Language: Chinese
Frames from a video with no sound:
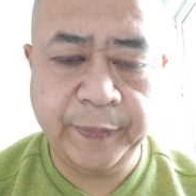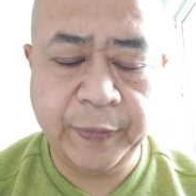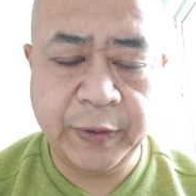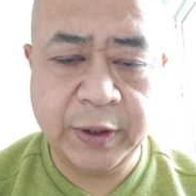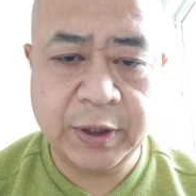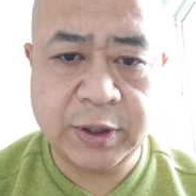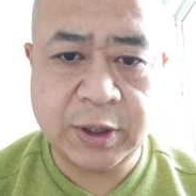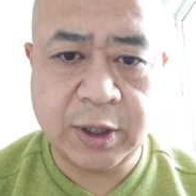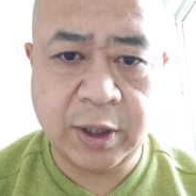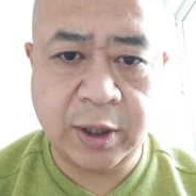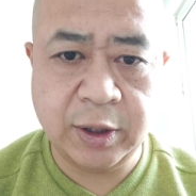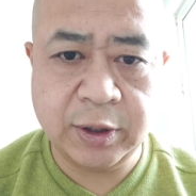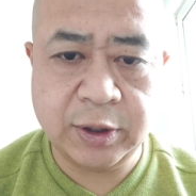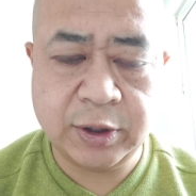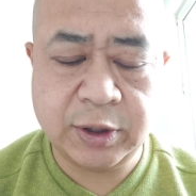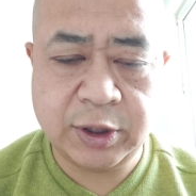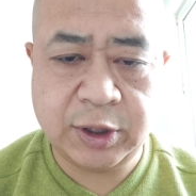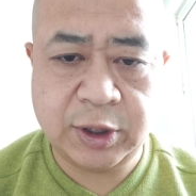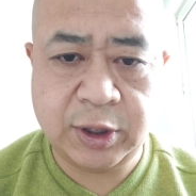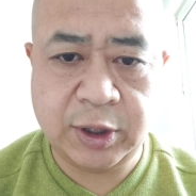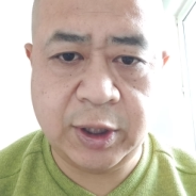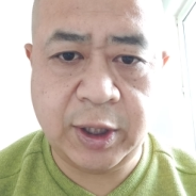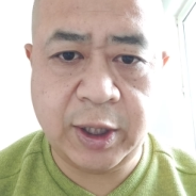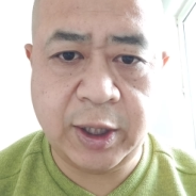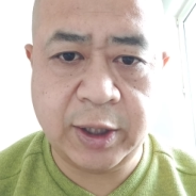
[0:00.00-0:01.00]
你像
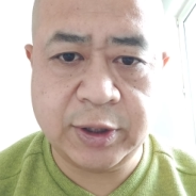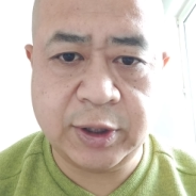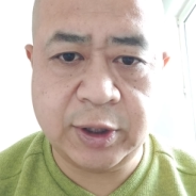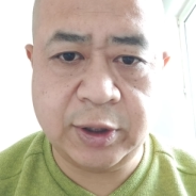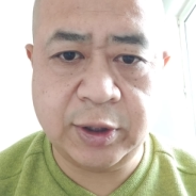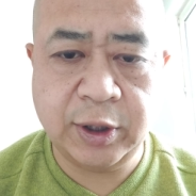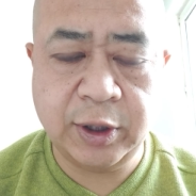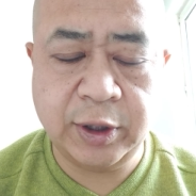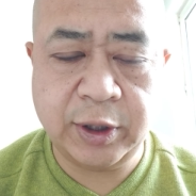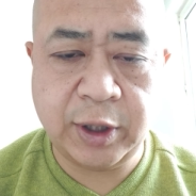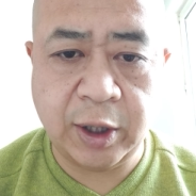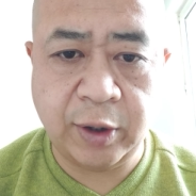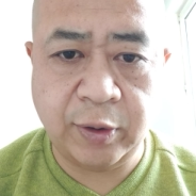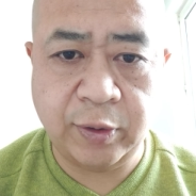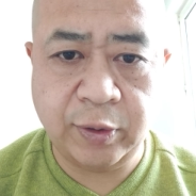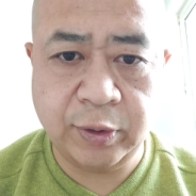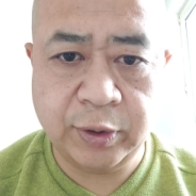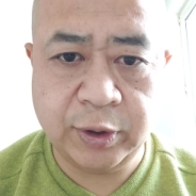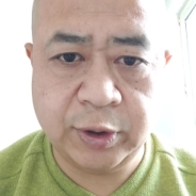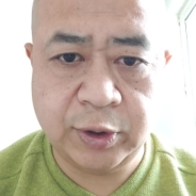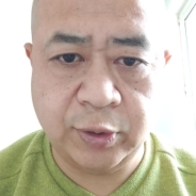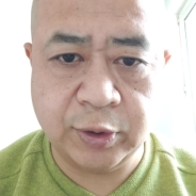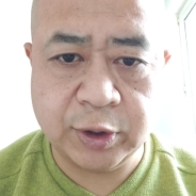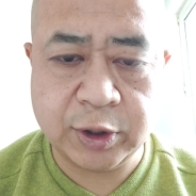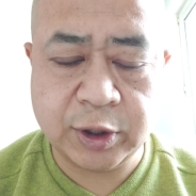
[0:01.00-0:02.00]
企业经营也
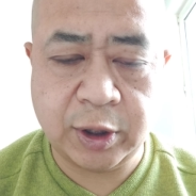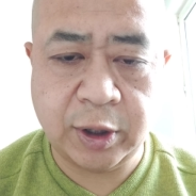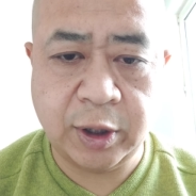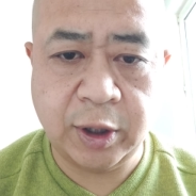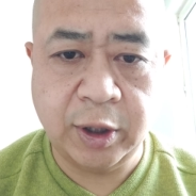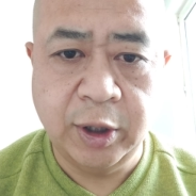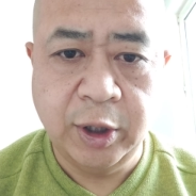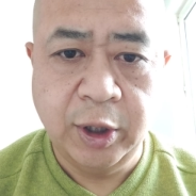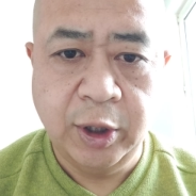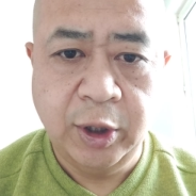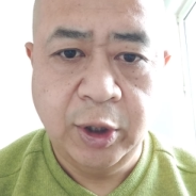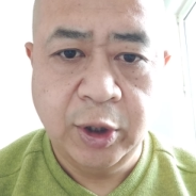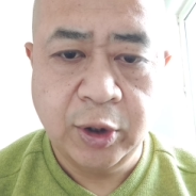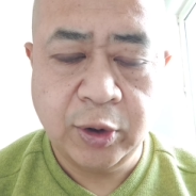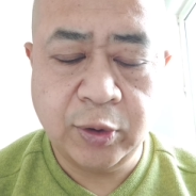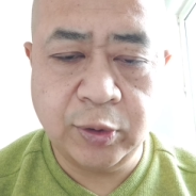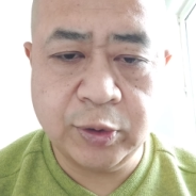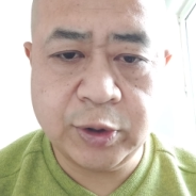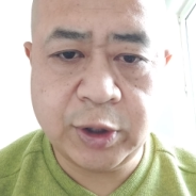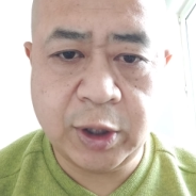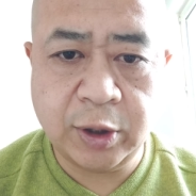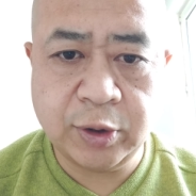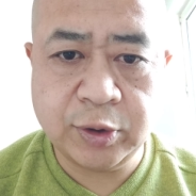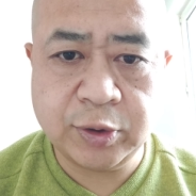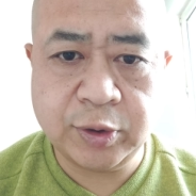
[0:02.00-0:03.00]
有事工
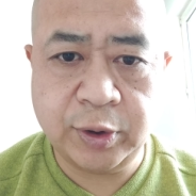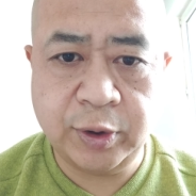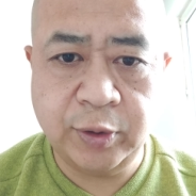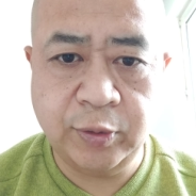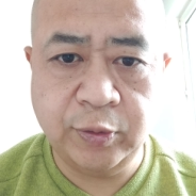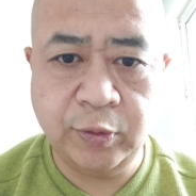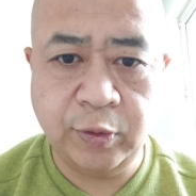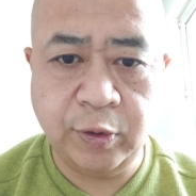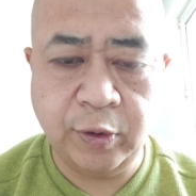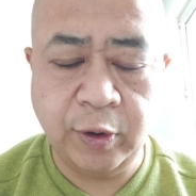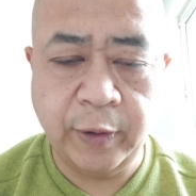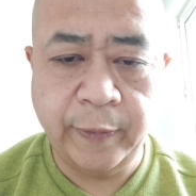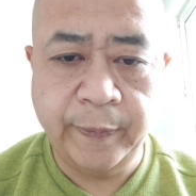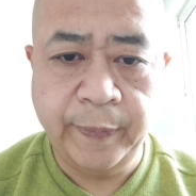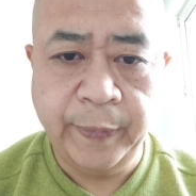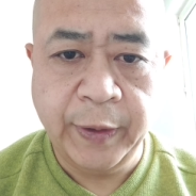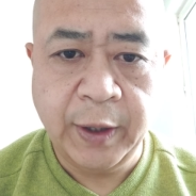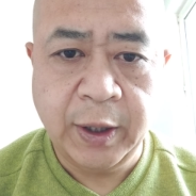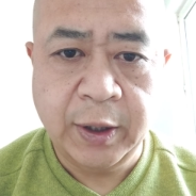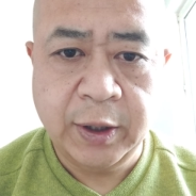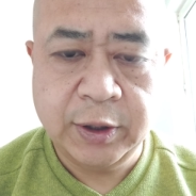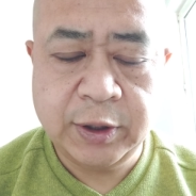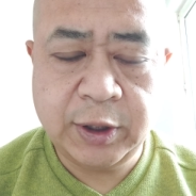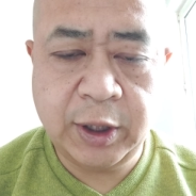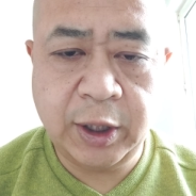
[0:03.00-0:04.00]
商税务、
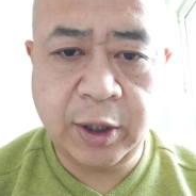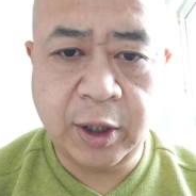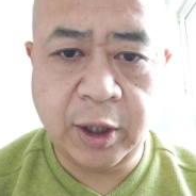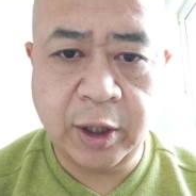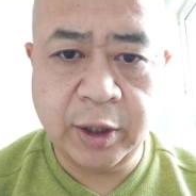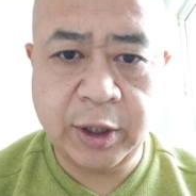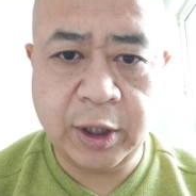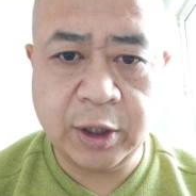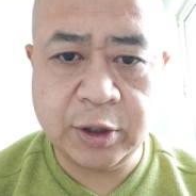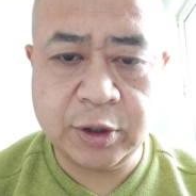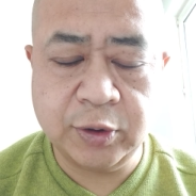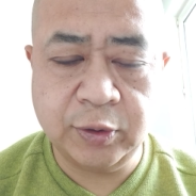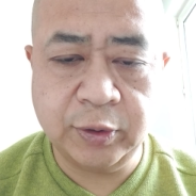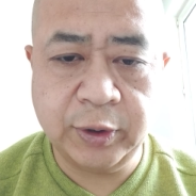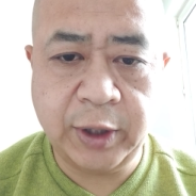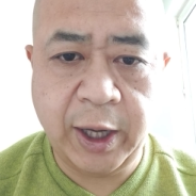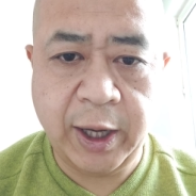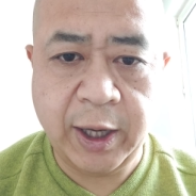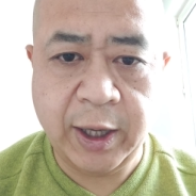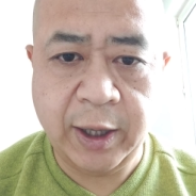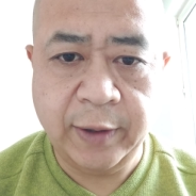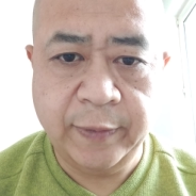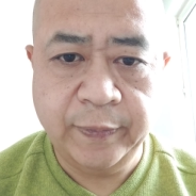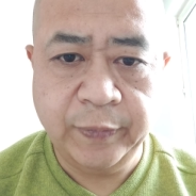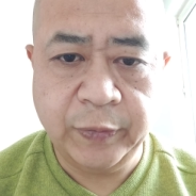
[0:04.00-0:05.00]
银行也收贷
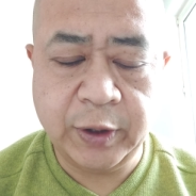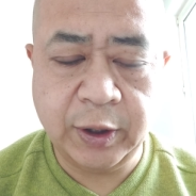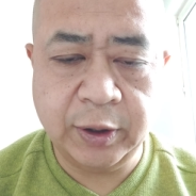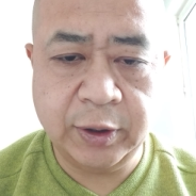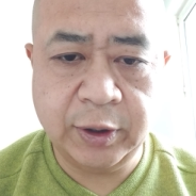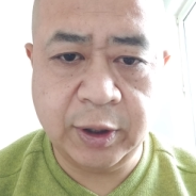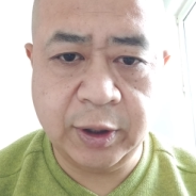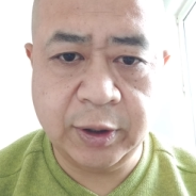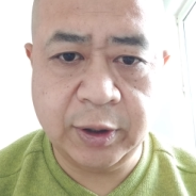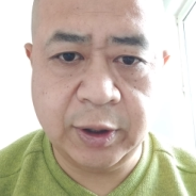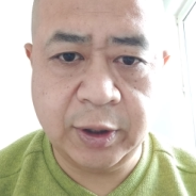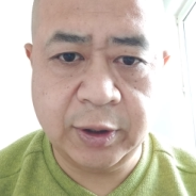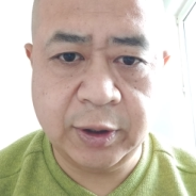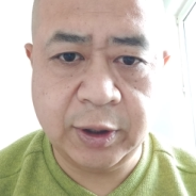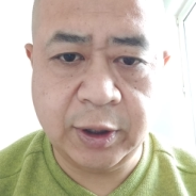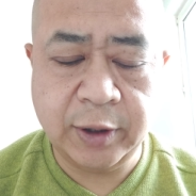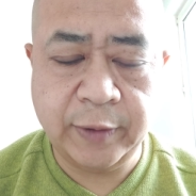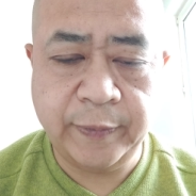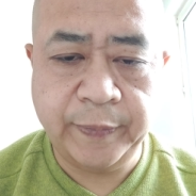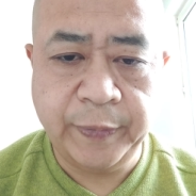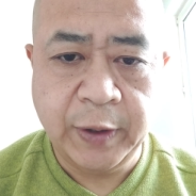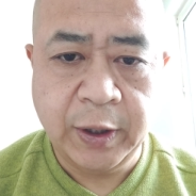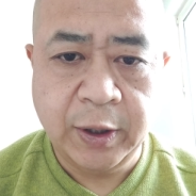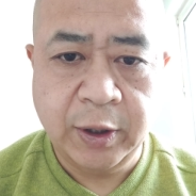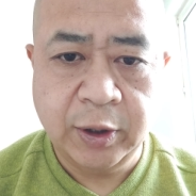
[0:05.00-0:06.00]
等等等等，
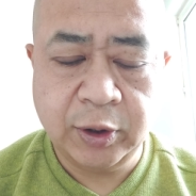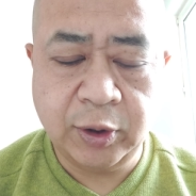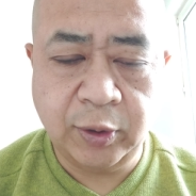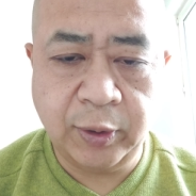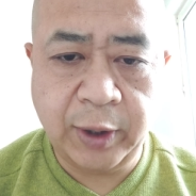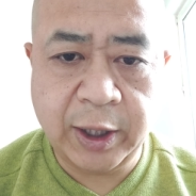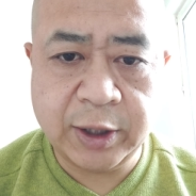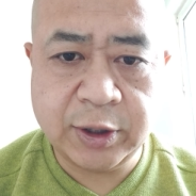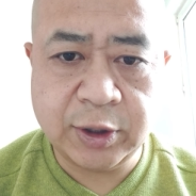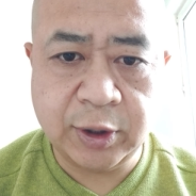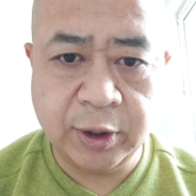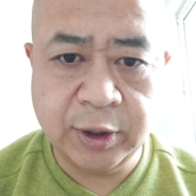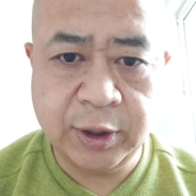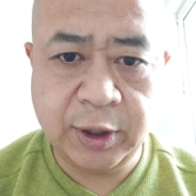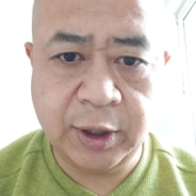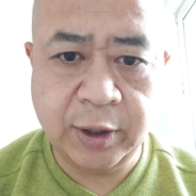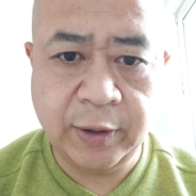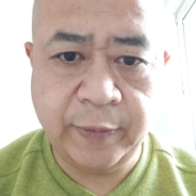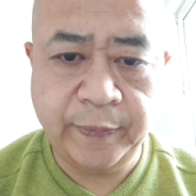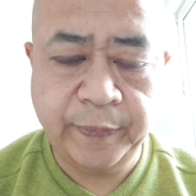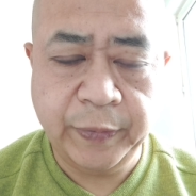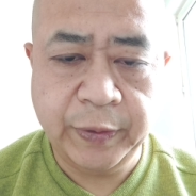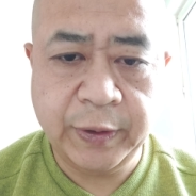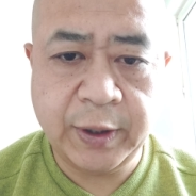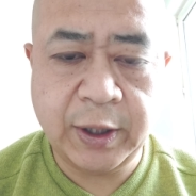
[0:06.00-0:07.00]
都来找你，
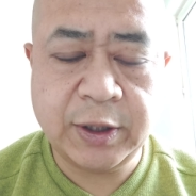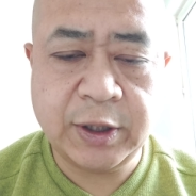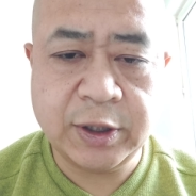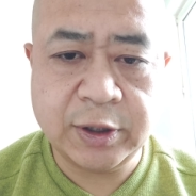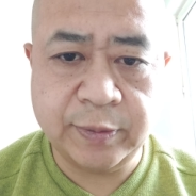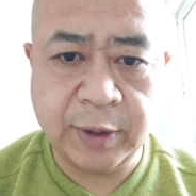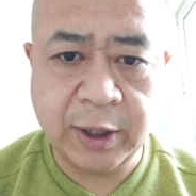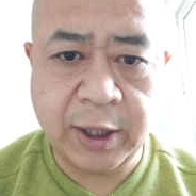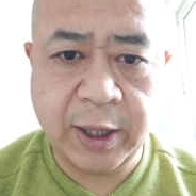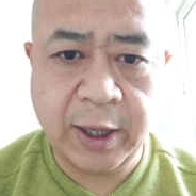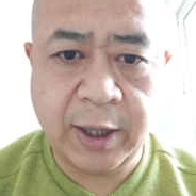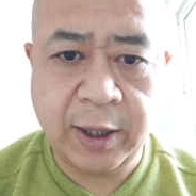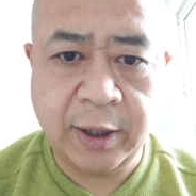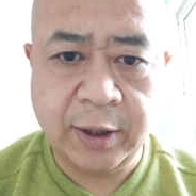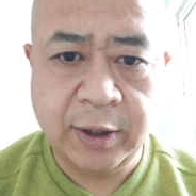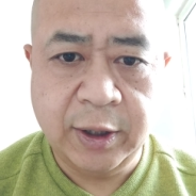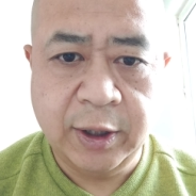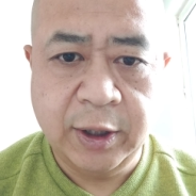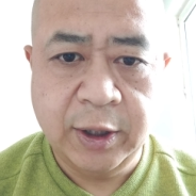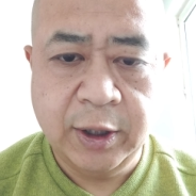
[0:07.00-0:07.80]
那你怎么干？